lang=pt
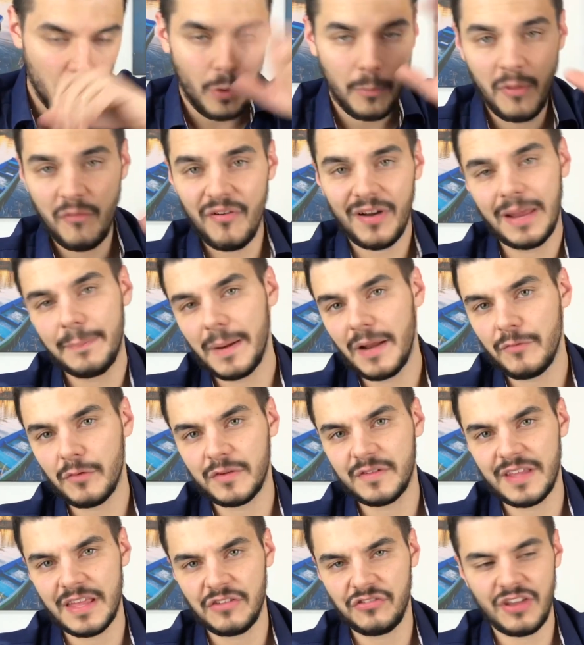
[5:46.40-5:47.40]
Como eu falei para
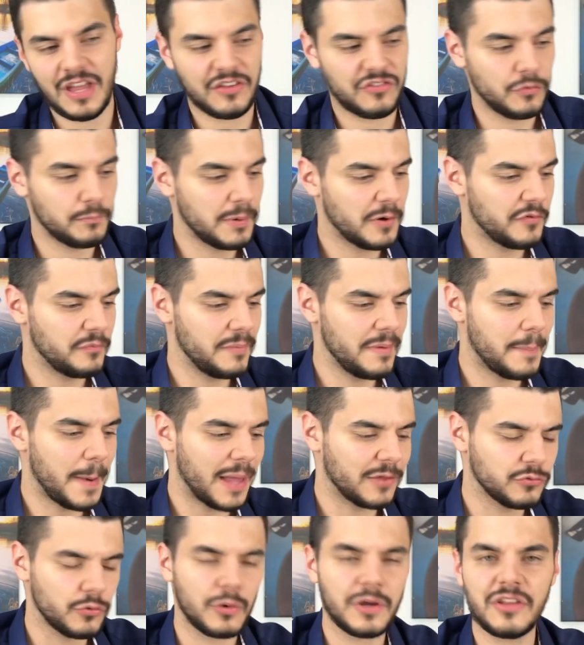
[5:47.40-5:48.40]
vocês, gente, um perfume
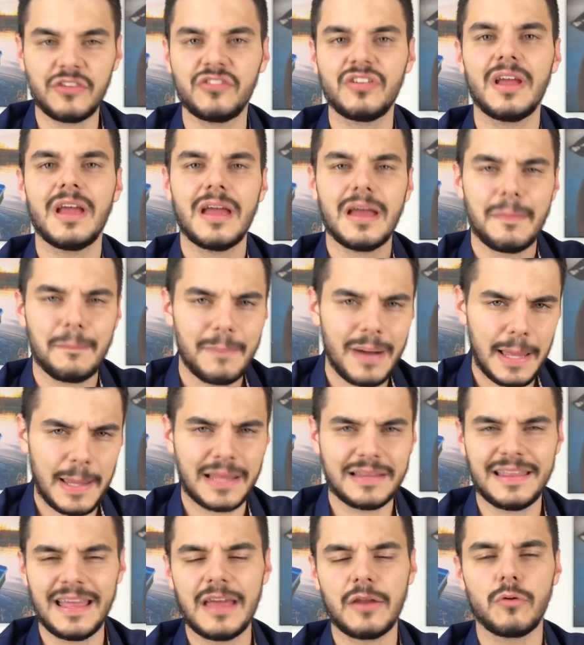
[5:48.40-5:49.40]
para noite,
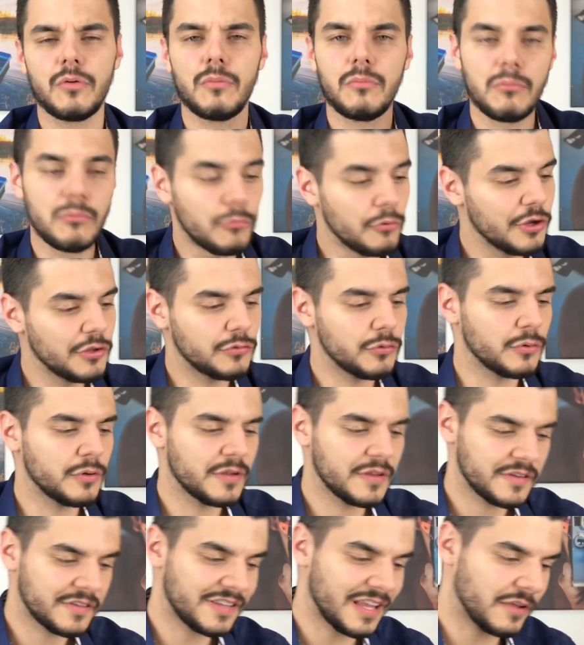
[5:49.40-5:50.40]
baladeiro, muito
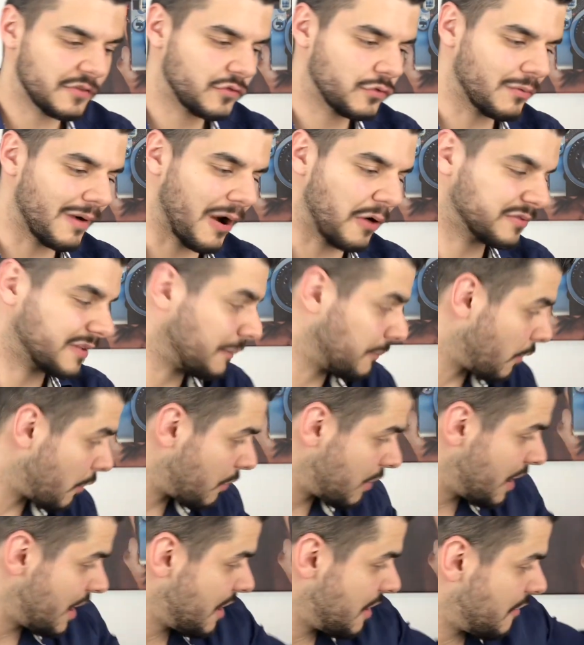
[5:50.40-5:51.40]
sensual, tá
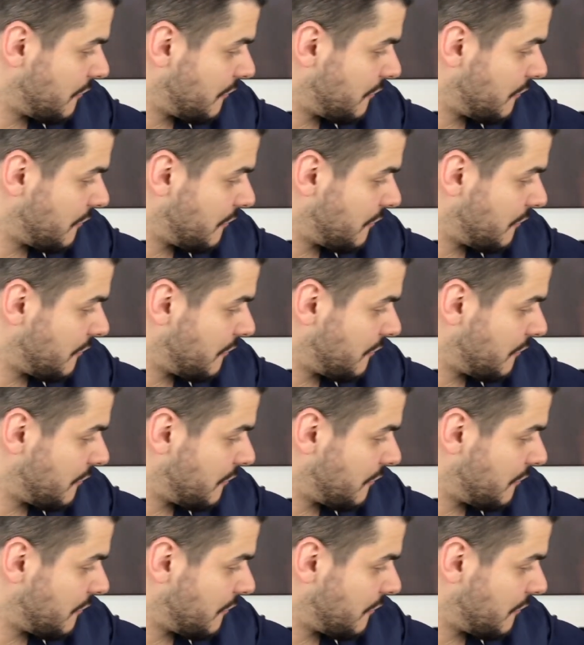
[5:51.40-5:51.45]
bom?